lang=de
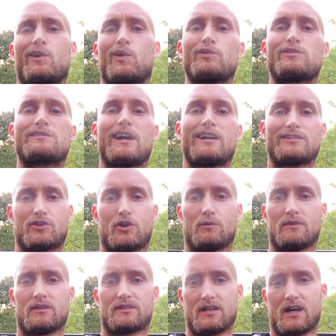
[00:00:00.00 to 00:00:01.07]
und das kommt
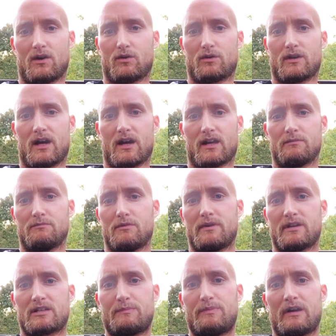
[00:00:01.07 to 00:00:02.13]
jetzt nach und nach hier mit dem
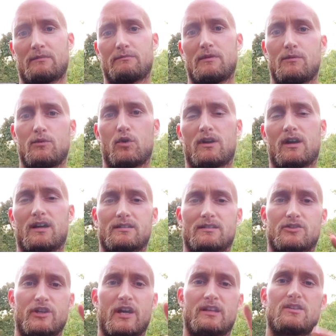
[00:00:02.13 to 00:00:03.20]
Experten, mit dem Lukas.
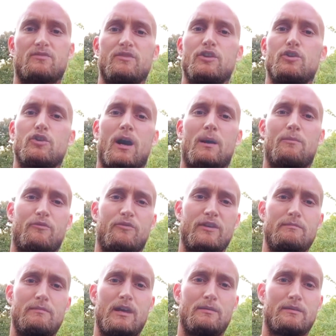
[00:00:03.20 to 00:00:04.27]
Checkt das Video ab, viel
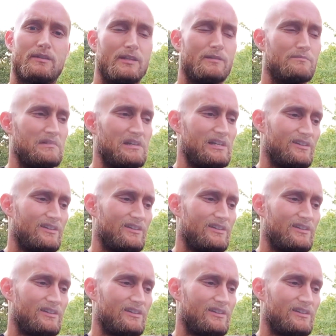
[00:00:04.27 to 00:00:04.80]
mehr mit ihm.